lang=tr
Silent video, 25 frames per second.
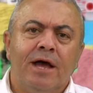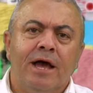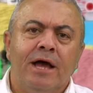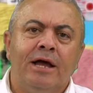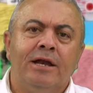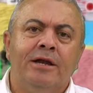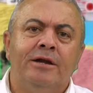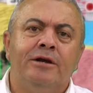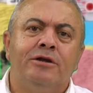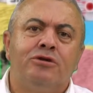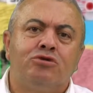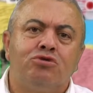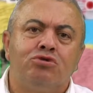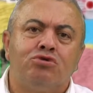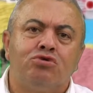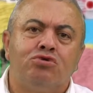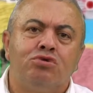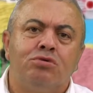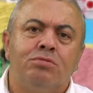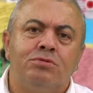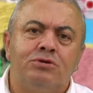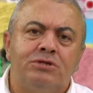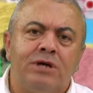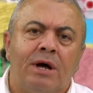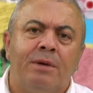Elini
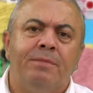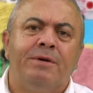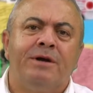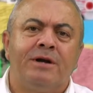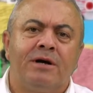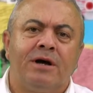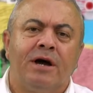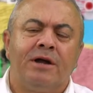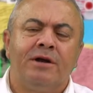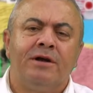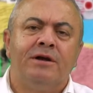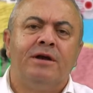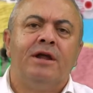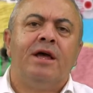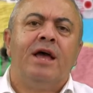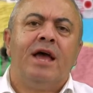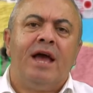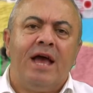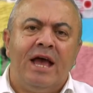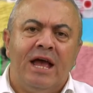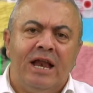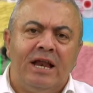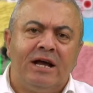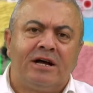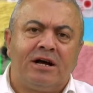tuttuğumuz Amerika'nın
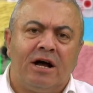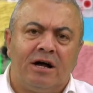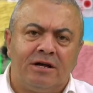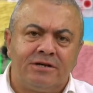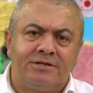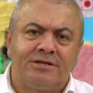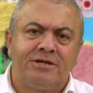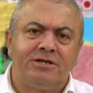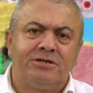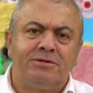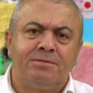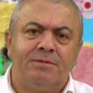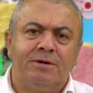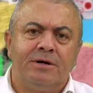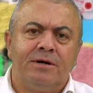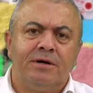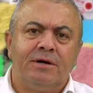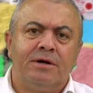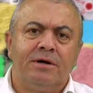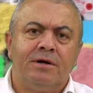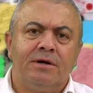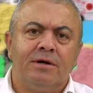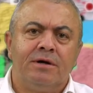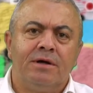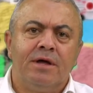eli kansız mı?
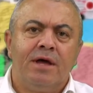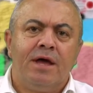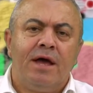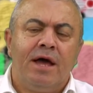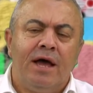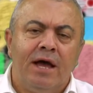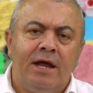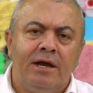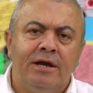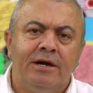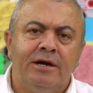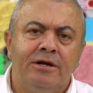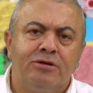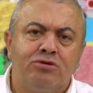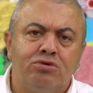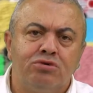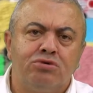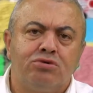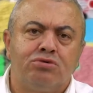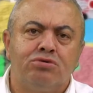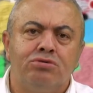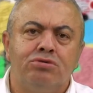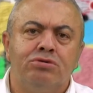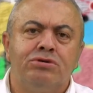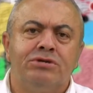Elini
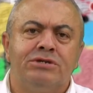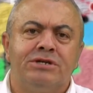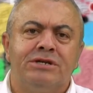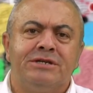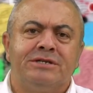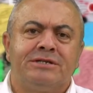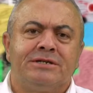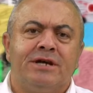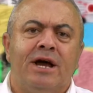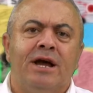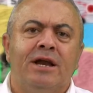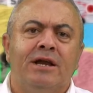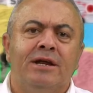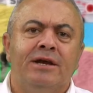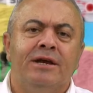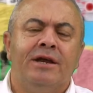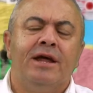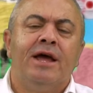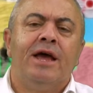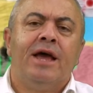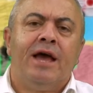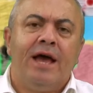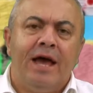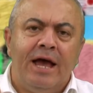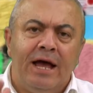tuttuğunuz
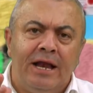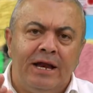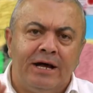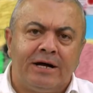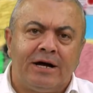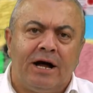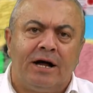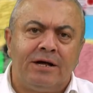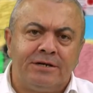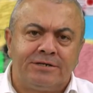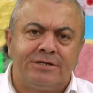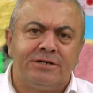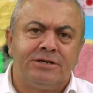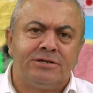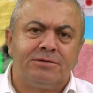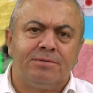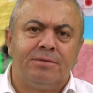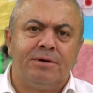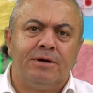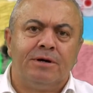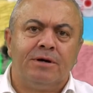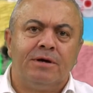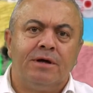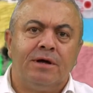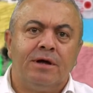İsrail'in eli kansız
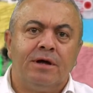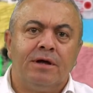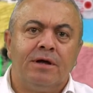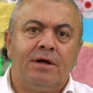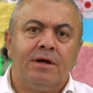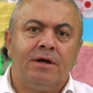mı?